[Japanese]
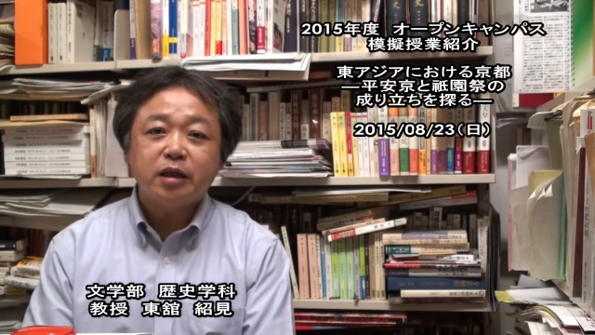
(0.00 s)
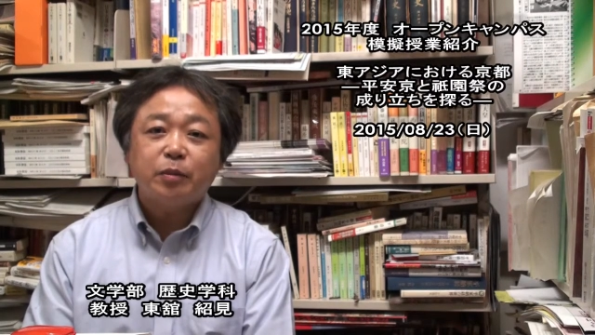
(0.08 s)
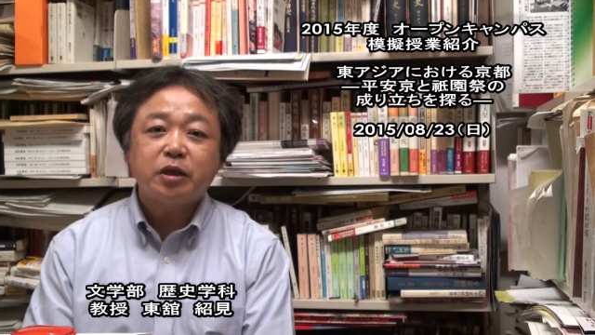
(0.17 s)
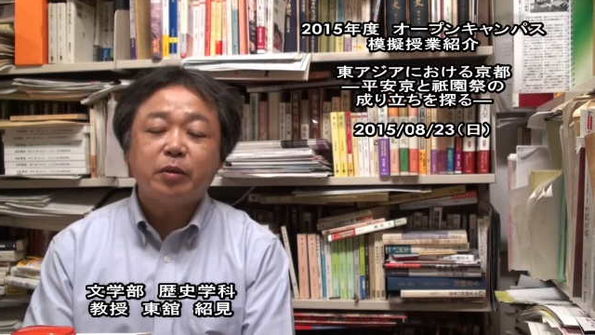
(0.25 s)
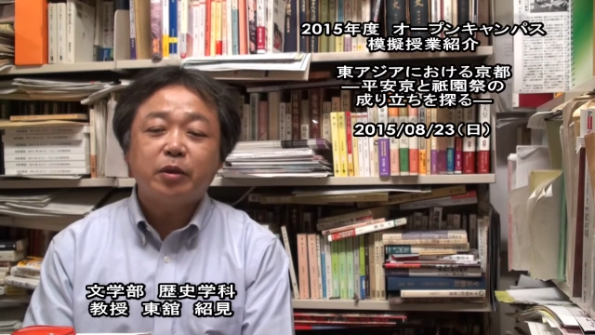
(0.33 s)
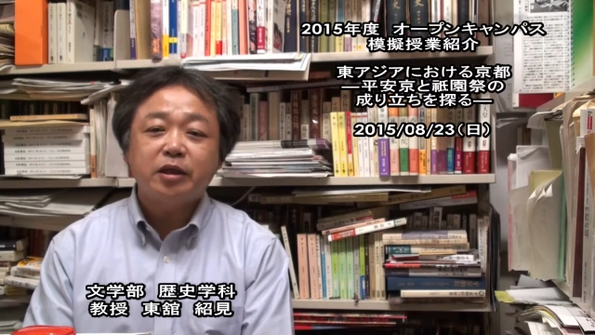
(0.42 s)

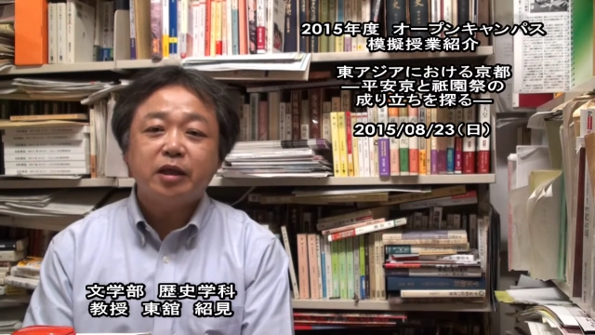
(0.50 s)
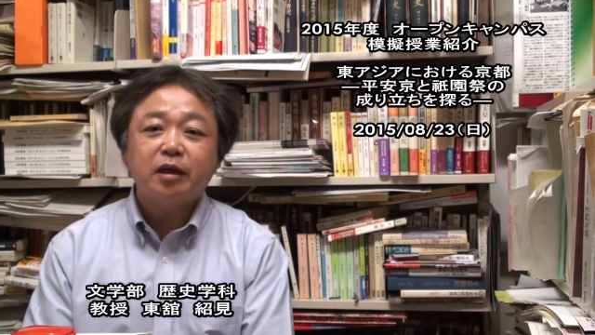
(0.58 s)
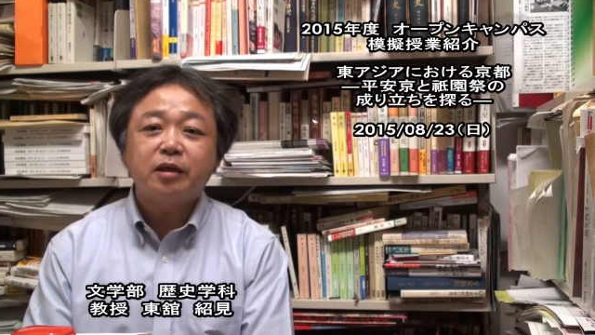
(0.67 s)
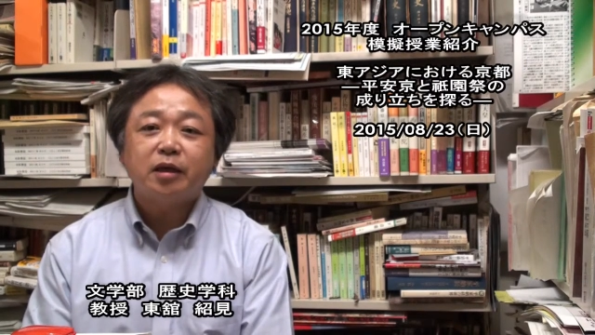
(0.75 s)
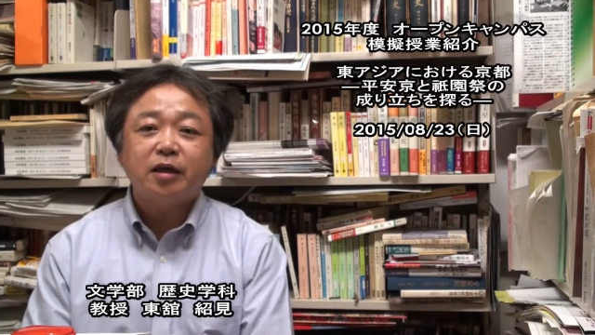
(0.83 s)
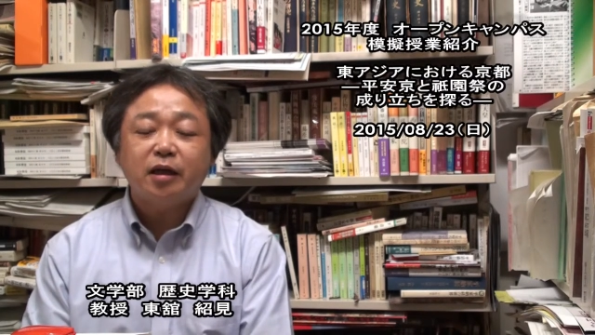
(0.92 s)
様々に
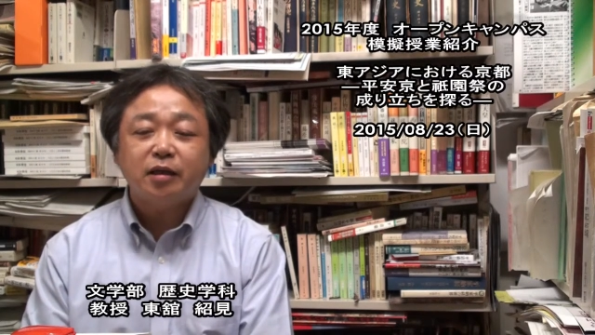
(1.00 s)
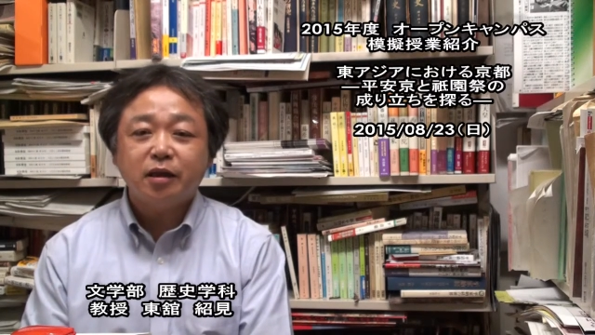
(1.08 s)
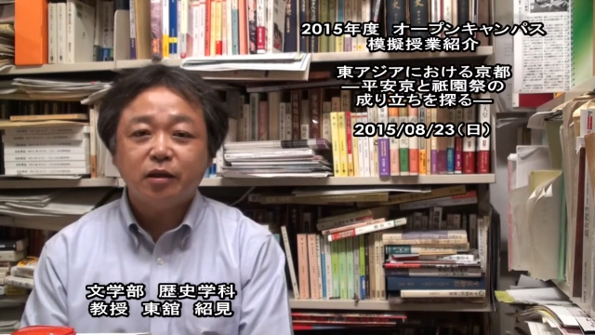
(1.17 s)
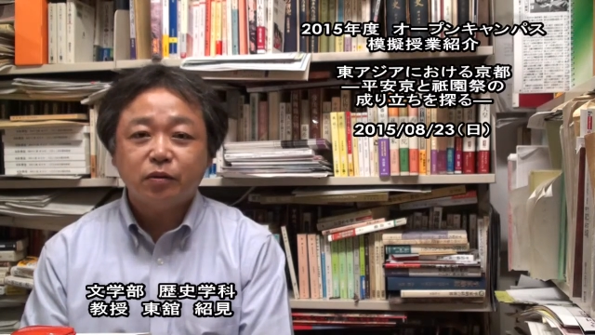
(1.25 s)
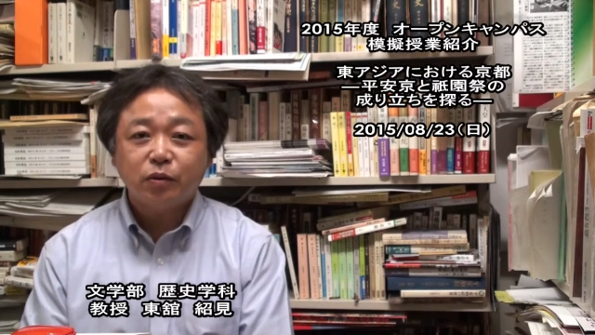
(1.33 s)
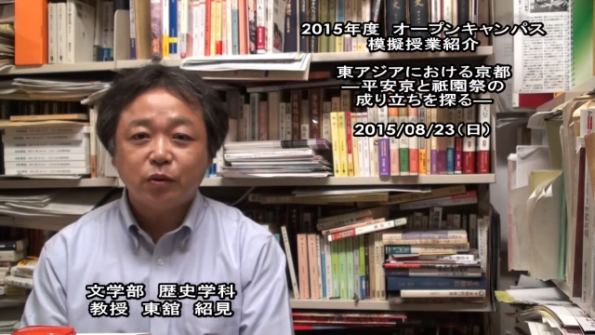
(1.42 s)
花開い
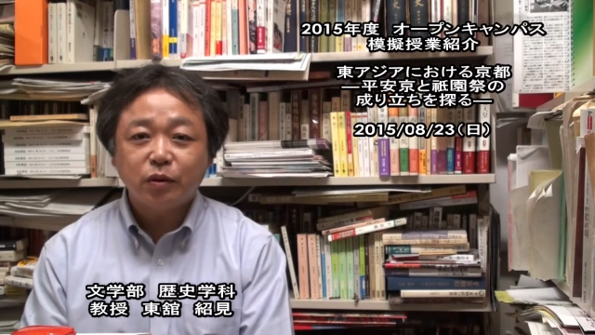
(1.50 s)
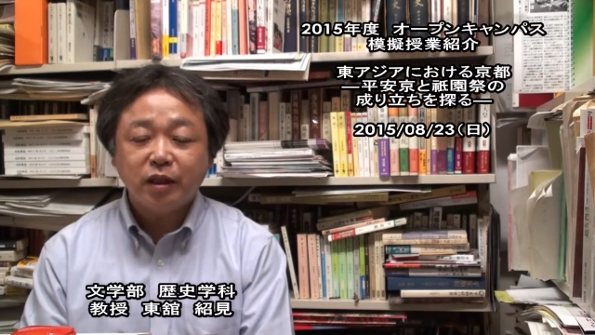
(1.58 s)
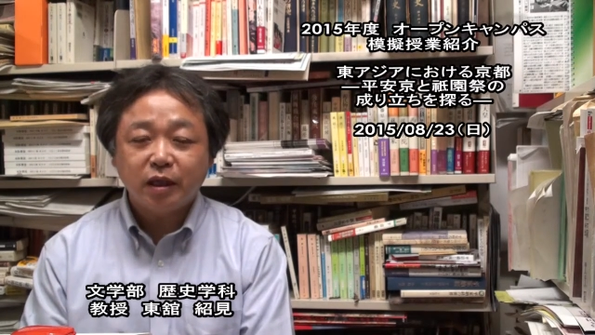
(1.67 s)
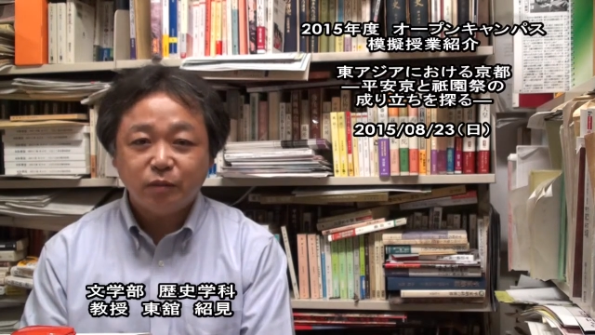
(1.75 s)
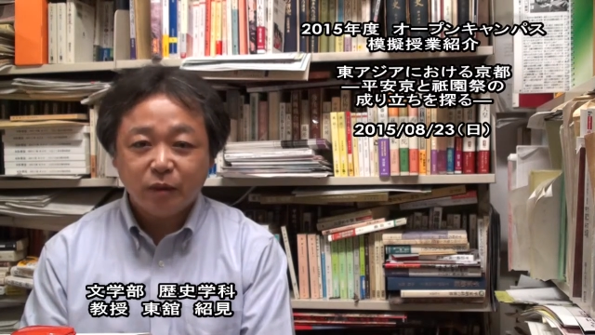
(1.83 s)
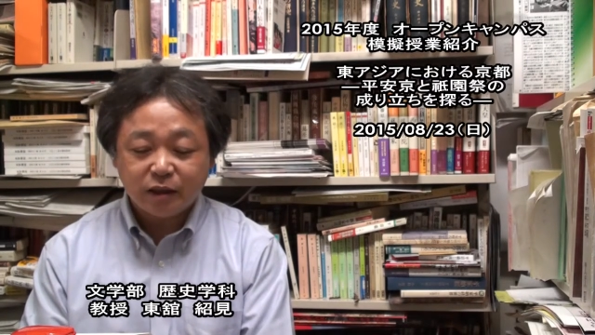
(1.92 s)
ていくこと
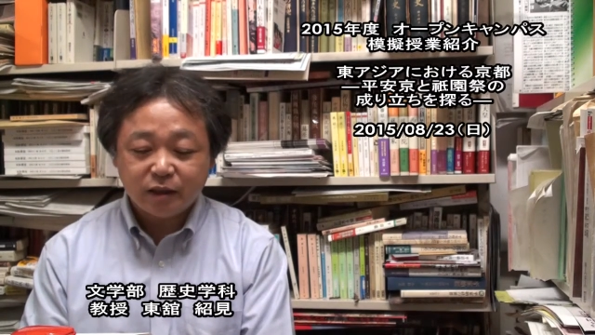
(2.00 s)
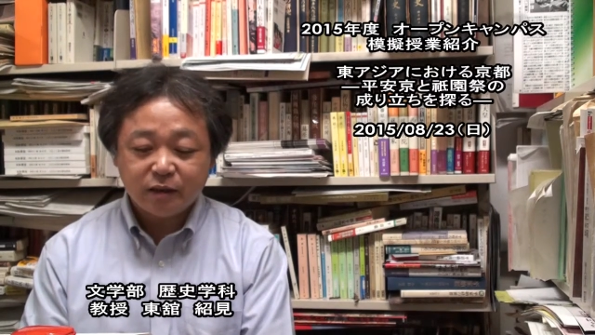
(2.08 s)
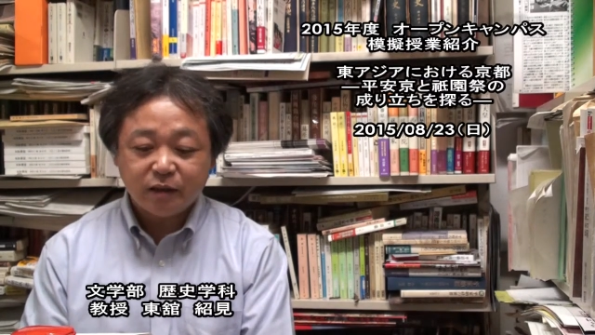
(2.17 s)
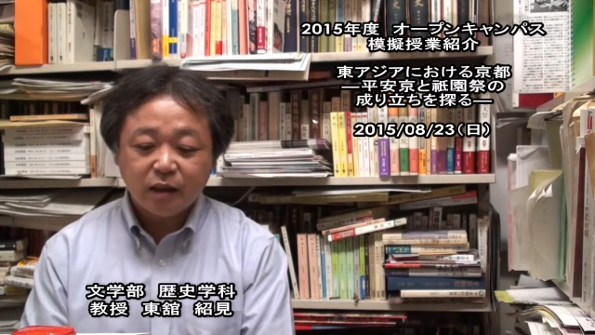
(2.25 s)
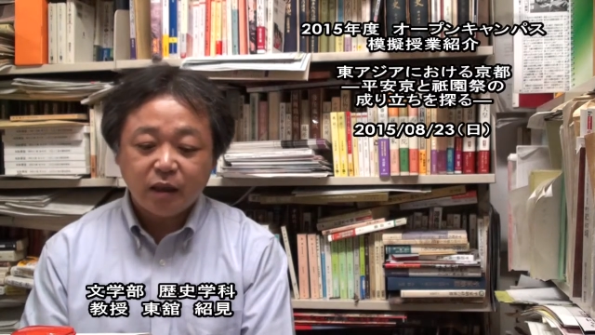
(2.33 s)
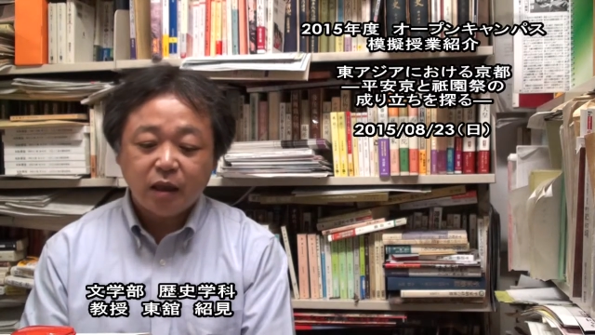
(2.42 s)
になります。